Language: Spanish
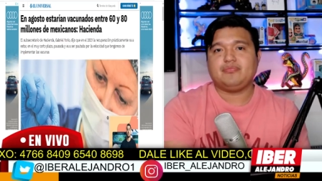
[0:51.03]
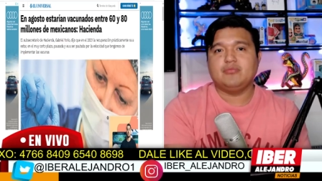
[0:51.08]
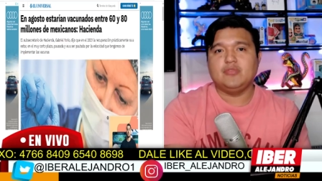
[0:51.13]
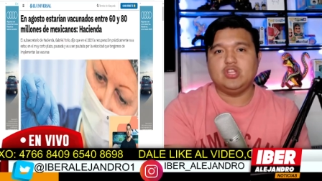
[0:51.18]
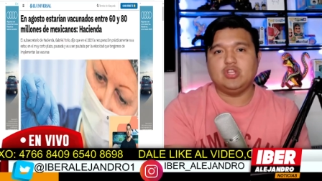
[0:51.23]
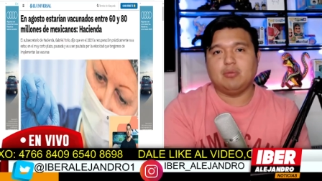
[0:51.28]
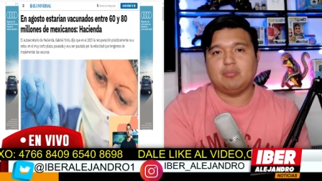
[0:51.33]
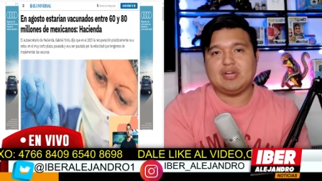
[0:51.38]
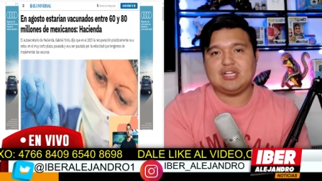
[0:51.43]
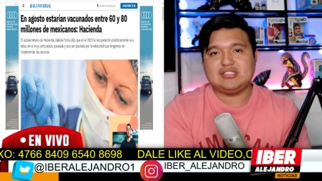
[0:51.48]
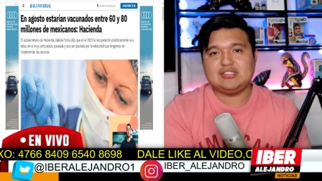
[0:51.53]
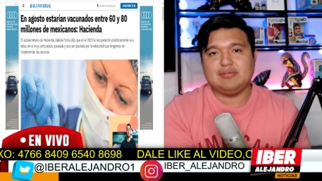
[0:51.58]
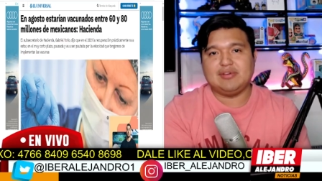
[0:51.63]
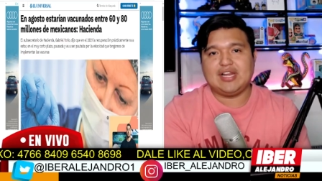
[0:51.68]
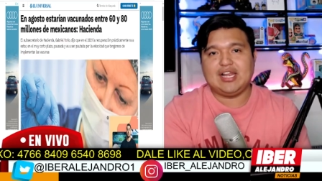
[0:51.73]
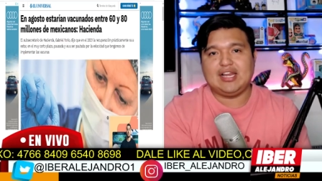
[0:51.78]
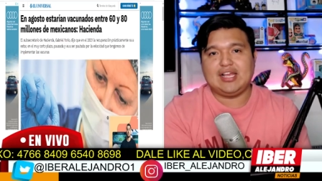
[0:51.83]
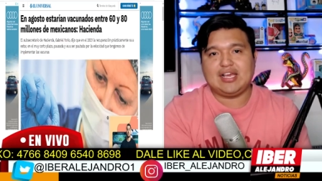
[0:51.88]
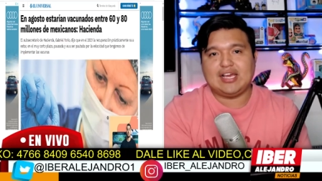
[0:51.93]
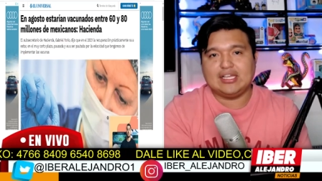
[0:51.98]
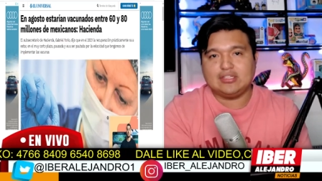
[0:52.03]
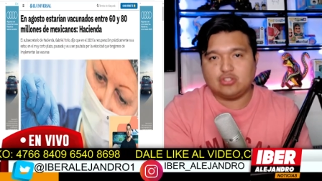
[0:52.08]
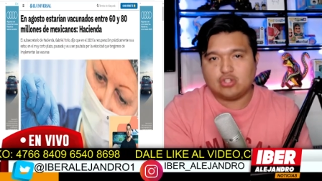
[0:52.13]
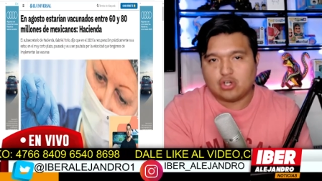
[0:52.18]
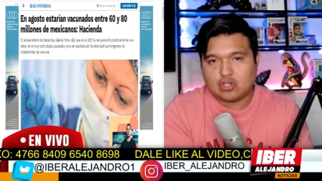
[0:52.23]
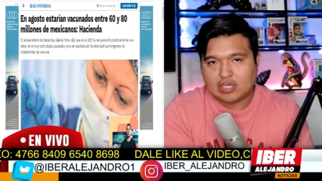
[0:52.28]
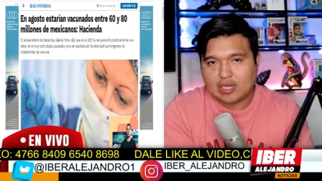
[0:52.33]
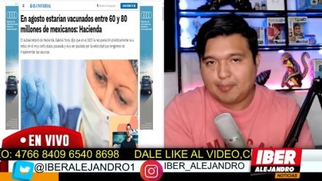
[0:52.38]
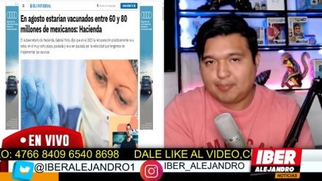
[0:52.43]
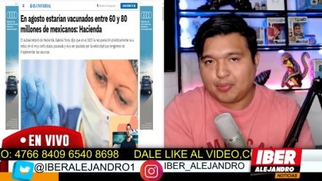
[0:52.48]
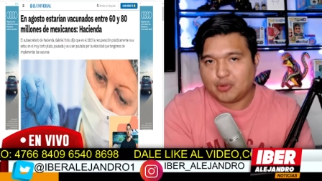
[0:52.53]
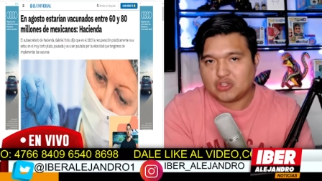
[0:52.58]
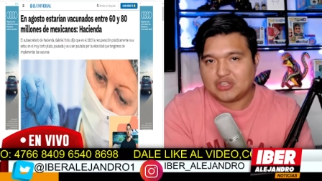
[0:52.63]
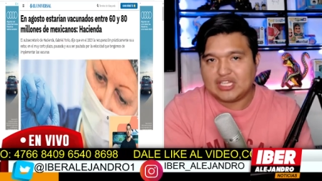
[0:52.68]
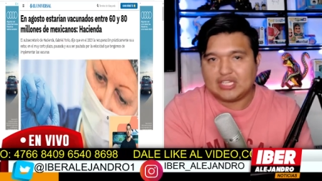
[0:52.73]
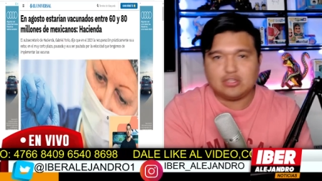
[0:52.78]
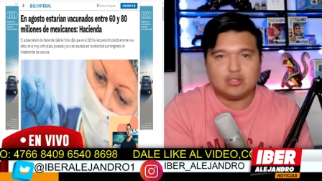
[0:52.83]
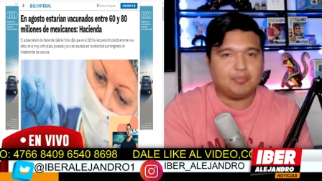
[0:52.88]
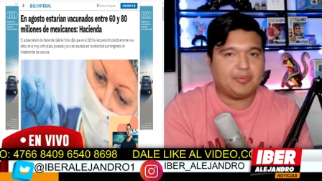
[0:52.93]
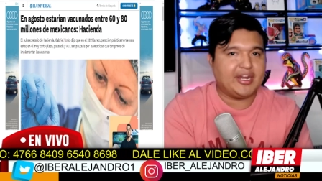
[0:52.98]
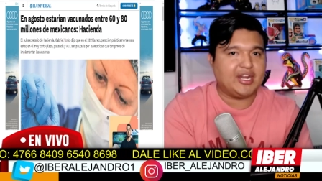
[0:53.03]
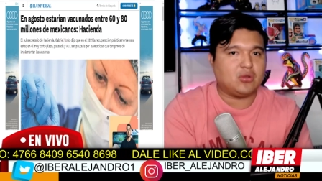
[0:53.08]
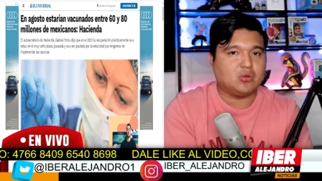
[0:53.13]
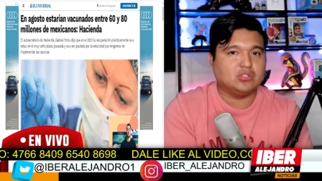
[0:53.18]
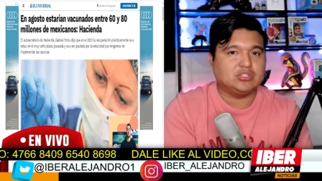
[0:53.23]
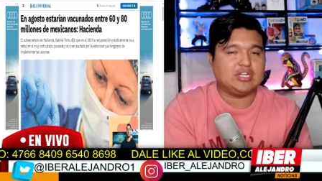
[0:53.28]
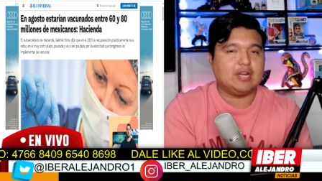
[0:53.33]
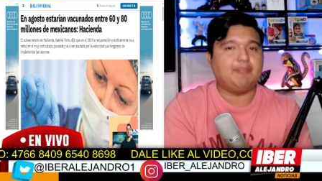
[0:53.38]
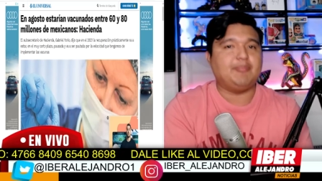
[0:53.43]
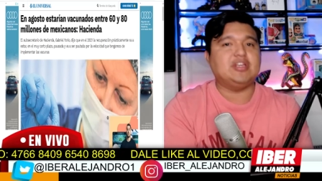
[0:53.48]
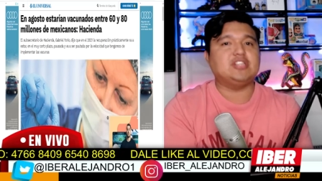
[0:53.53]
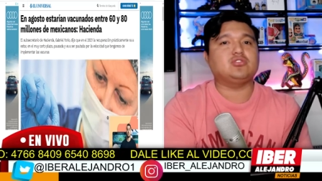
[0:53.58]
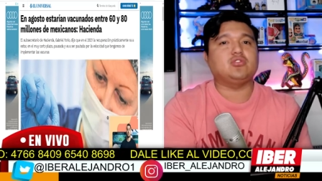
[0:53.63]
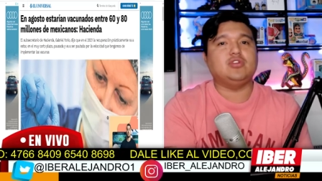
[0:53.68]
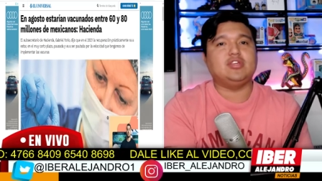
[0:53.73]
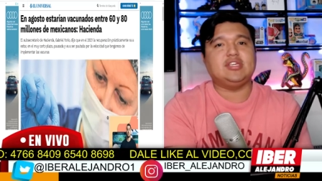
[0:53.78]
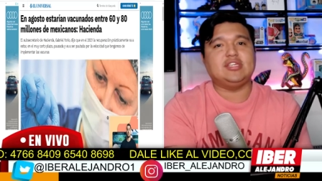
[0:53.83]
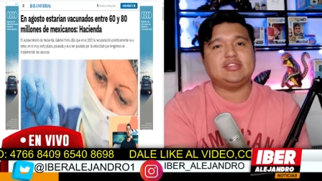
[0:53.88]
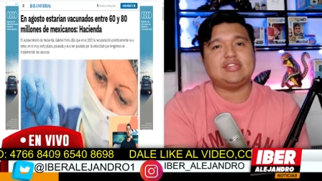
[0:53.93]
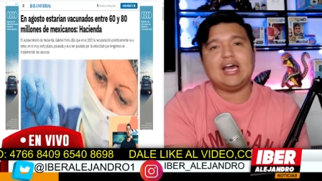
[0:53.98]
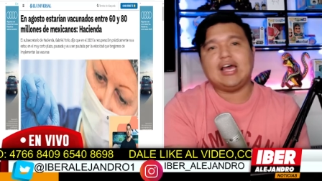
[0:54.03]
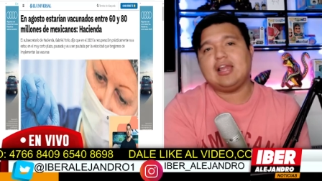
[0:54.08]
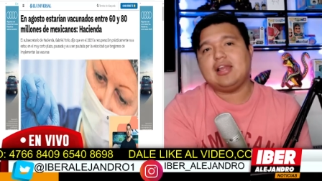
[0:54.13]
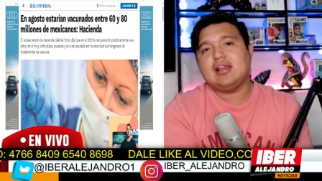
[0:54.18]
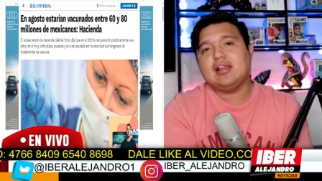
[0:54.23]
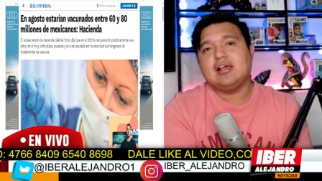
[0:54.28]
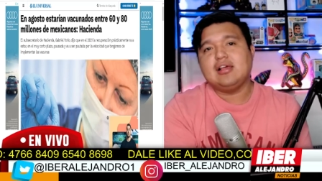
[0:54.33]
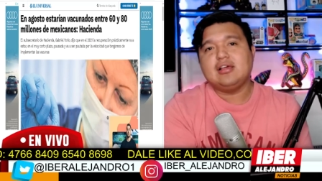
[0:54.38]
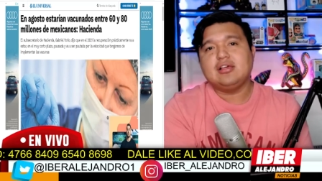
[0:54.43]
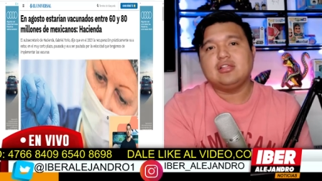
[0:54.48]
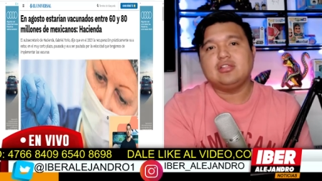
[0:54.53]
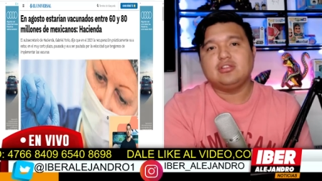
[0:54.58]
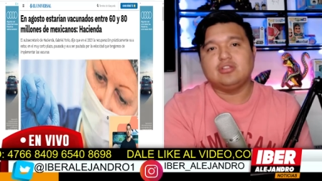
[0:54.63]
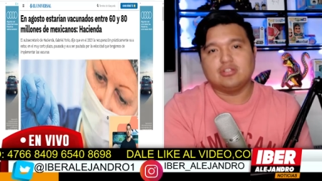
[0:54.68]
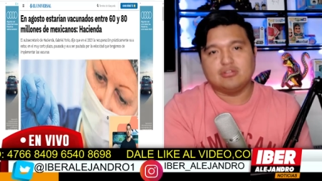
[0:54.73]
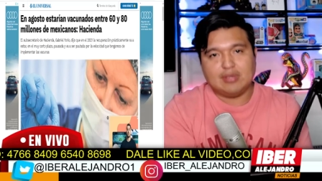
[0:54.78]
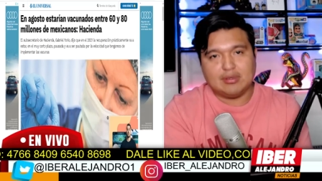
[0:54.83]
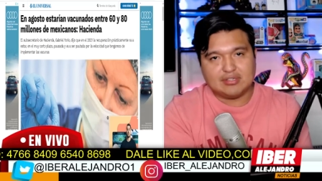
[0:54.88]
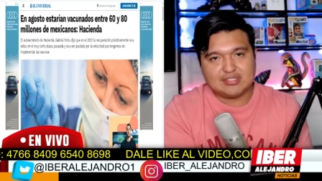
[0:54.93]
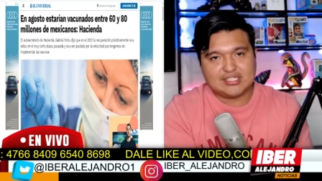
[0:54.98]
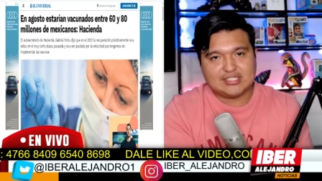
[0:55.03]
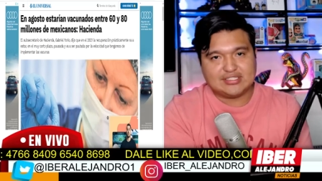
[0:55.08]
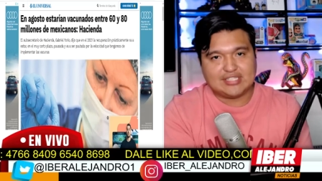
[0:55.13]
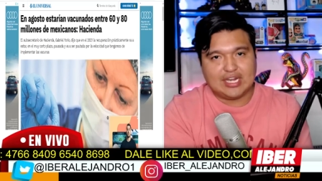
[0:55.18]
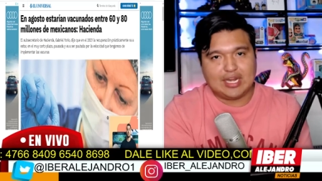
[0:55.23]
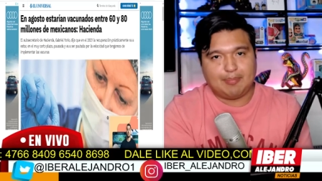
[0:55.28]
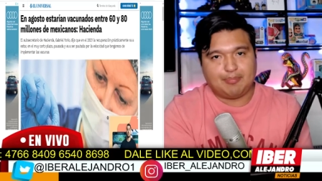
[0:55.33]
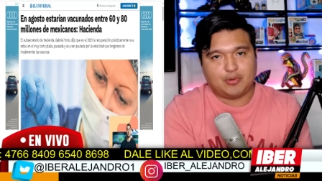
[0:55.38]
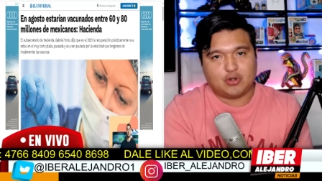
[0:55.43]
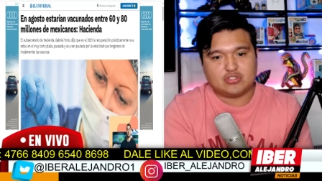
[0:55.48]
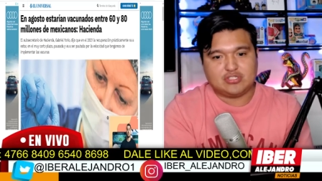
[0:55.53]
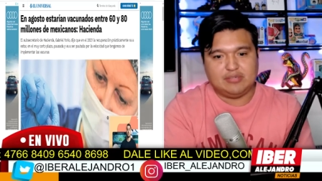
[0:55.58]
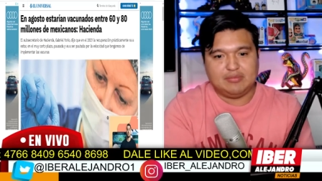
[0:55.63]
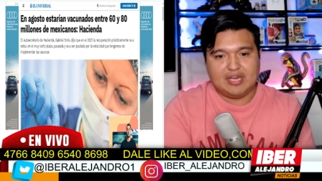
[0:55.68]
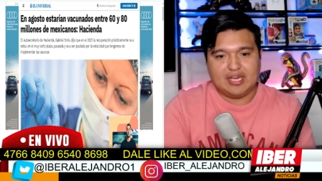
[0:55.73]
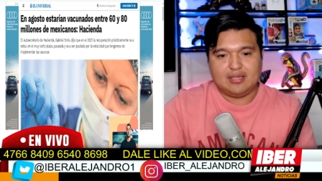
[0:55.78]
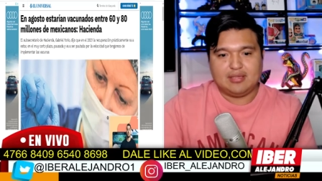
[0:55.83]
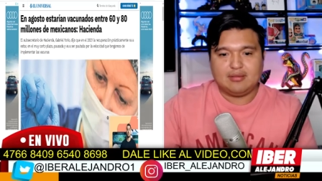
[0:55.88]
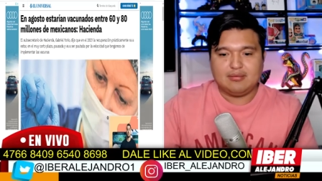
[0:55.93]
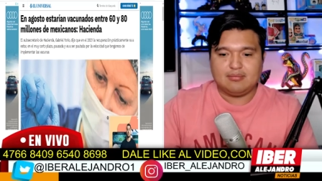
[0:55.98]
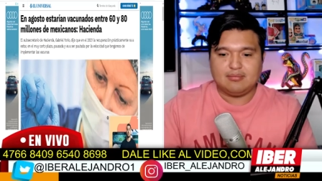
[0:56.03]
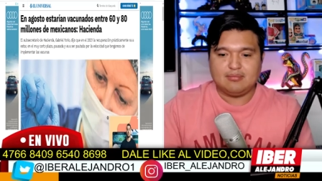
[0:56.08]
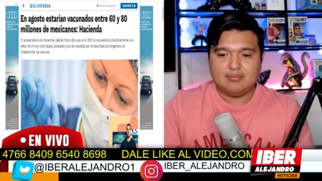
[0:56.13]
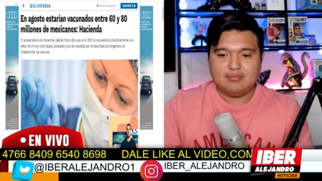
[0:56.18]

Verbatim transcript: Mi nombre es Iber Alejandro, reportando para Contrapeso Digital. Nos vemos hasta la próxima.